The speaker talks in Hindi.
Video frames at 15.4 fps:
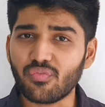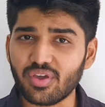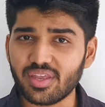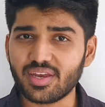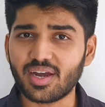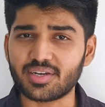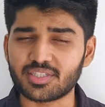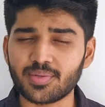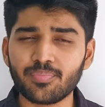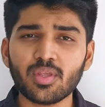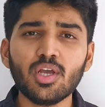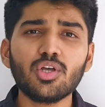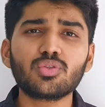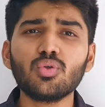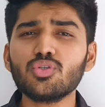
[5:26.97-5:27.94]
वेरियंट्स
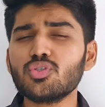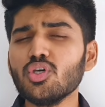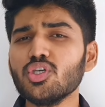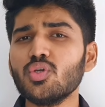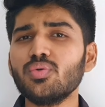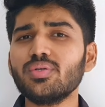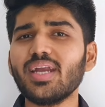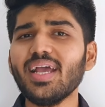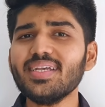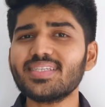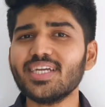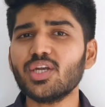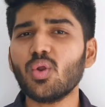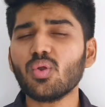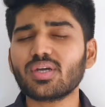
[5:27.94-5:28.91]
दोस्तों यूंडाई
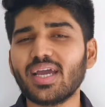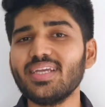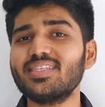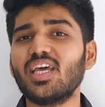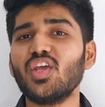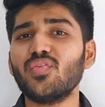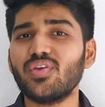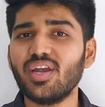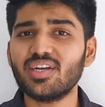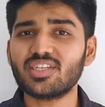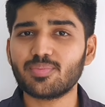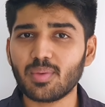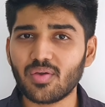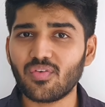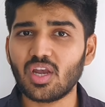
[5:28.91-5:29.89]
सेंट्रो कई सारे वेरिएंट्स
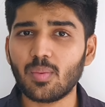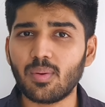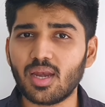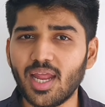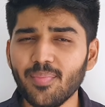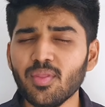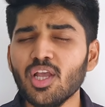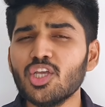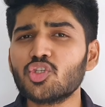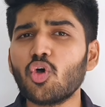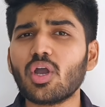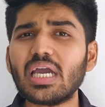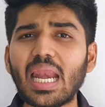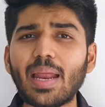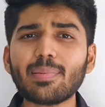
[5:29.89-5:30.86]
में अवेलेबल है सो
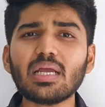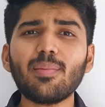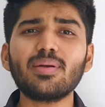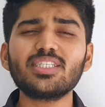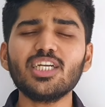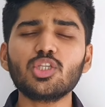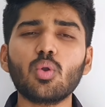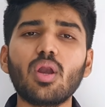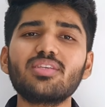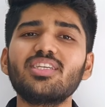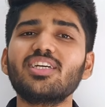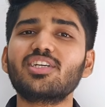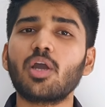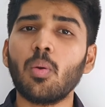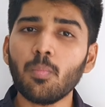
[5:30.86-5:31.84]
अगर आपका बजट थोड़ा सा
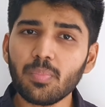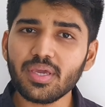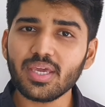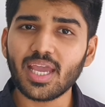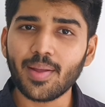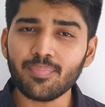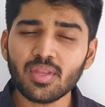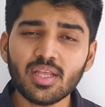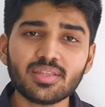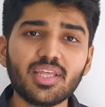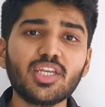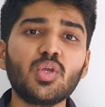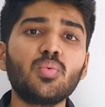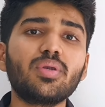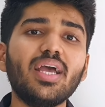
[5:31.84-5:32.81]
कम भी है तो
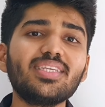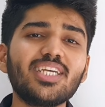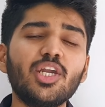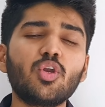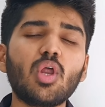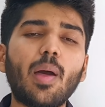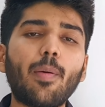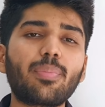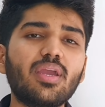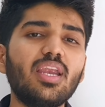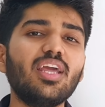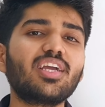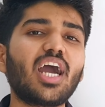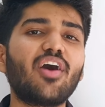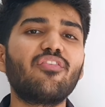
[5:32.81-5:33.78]
यूंडाई सेंट्रो आपके
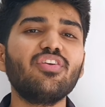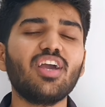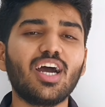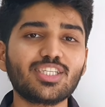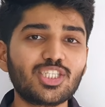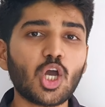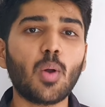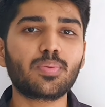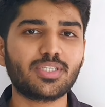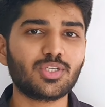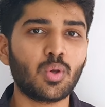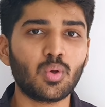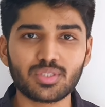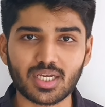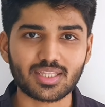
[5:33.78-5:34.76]
लिए काफ़ी अच्छा ऑप्शन
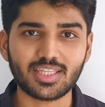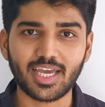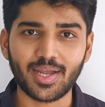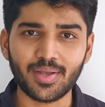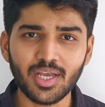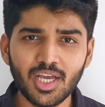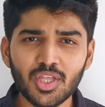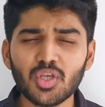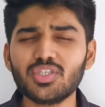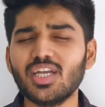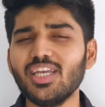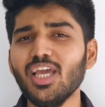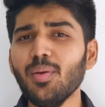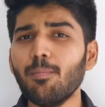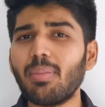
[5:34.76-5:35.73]
हो सकता है तो
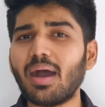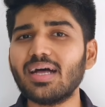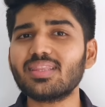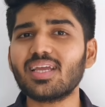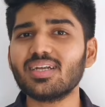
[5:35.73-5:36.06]
चलिए अब बात